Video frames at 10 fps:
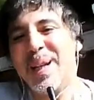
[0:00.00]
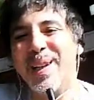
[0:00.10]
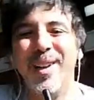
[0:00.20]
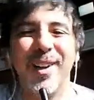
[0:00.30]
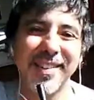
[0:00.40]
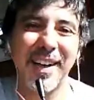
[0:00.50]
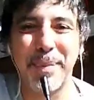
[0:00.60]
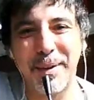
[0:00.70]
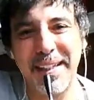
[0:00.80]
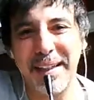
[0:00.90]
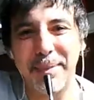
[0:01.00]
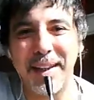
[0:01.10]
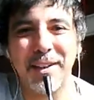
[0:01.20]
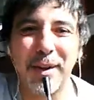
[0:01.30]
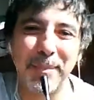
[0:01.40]
no sean problema, de
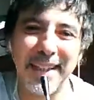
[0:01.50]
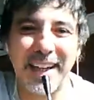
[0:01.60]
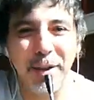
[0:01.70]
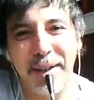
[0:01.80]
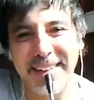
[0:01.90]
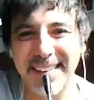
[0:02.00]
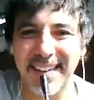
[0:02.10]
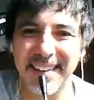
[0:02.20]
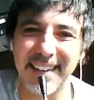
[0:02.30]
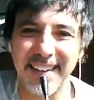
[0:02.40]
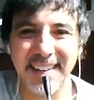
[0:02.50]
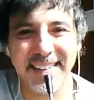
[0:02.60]
todas maneras lo van a internar,